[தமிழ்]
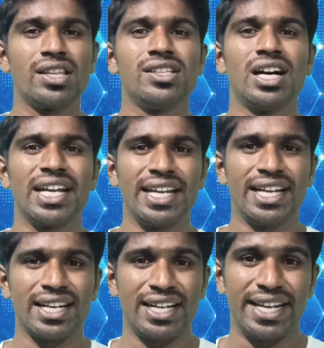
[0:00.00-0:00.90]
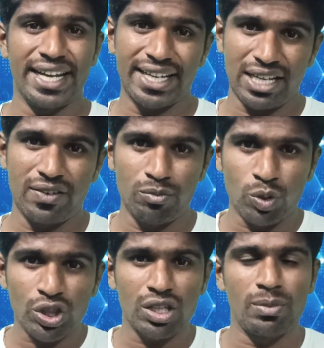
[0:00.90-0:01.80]
அதுதான் இன்டர்நெட் டேட்டாவை
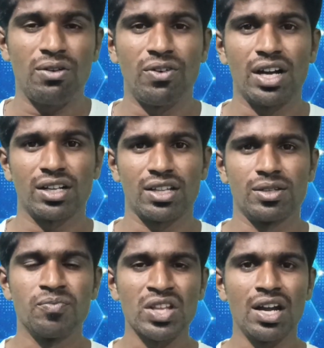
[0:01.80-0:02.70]
மொத்தமாக வாங்குறது